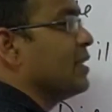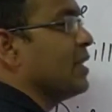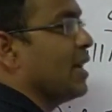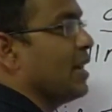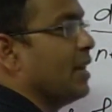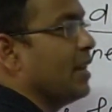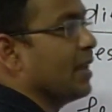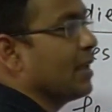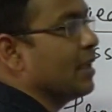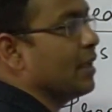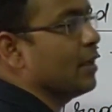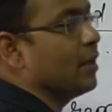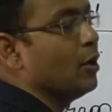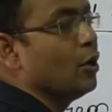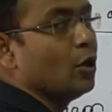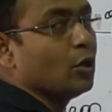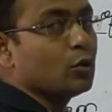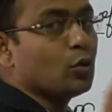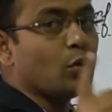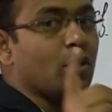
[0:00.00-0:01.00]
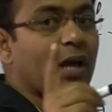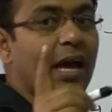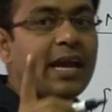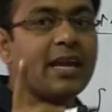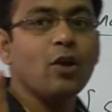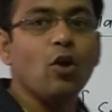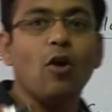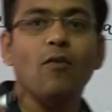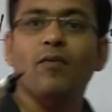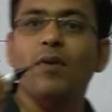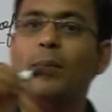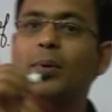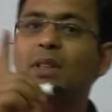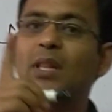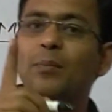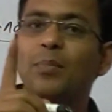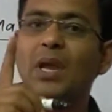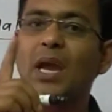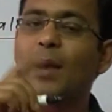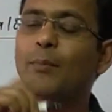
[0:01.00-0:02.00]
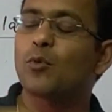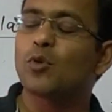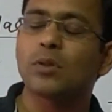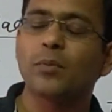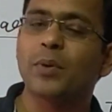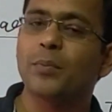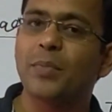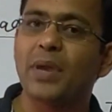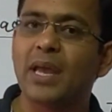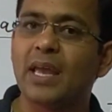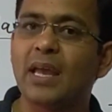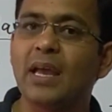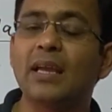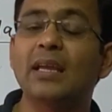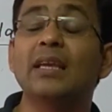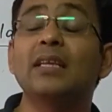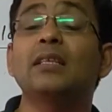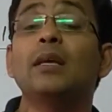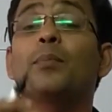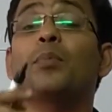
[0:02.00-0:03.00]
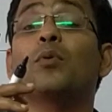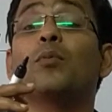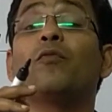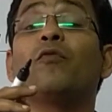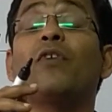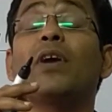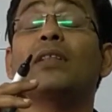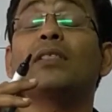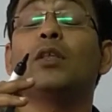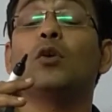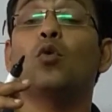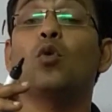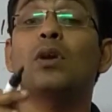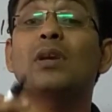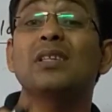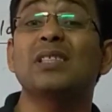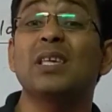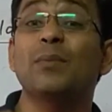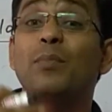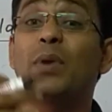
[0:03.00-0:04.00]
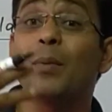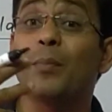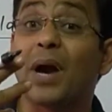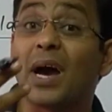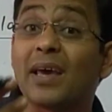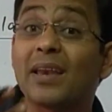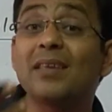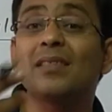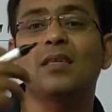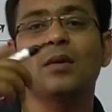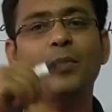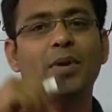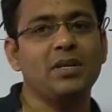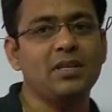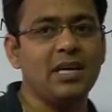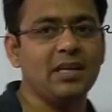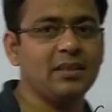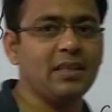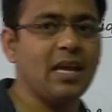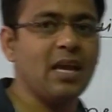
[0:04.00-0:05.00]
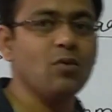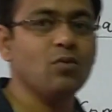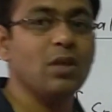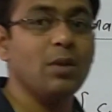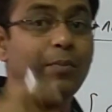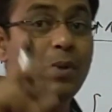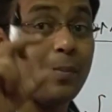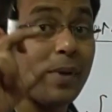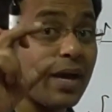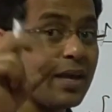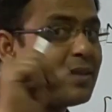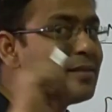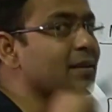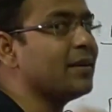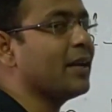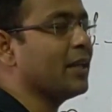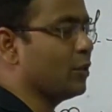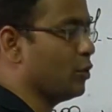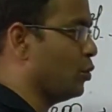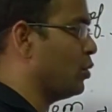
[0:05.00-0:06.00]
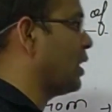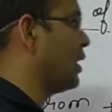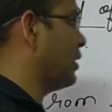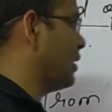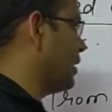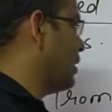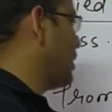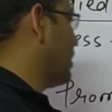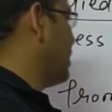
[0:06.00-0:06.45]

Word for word: है जानने की तो डाई ऑफ का मतलब क्या आपको समझ में आया कि जब व्यक्ति कोई किसी बीमारी से मर जाता है उसकी बीमारी से डेथ हो जाती